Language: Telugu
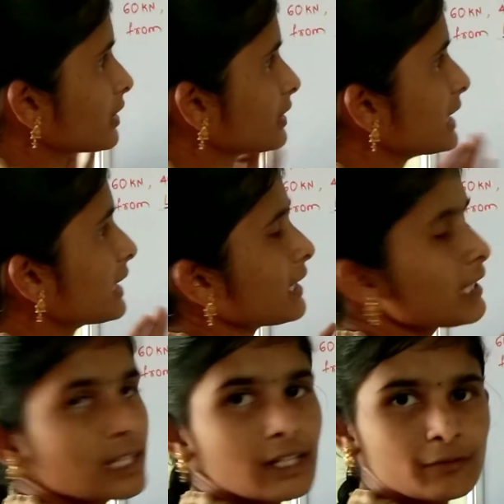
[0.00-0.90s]
దీనిని
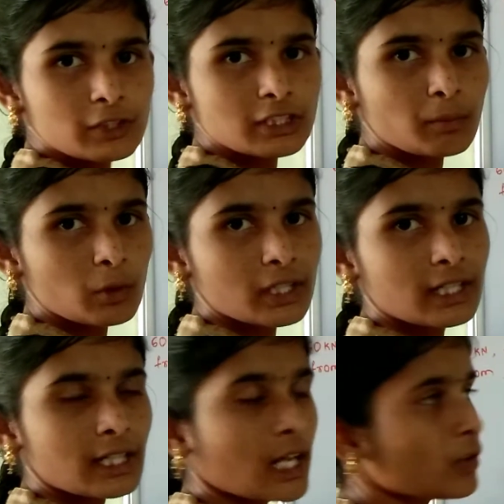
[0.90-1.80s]
లెఫ్ట్ సపోర్ట్
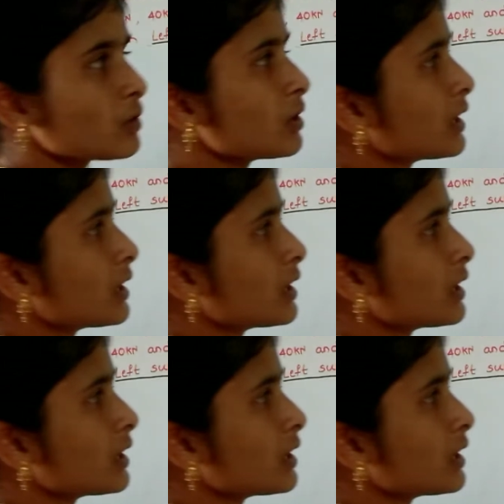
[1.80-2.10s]
అంటారు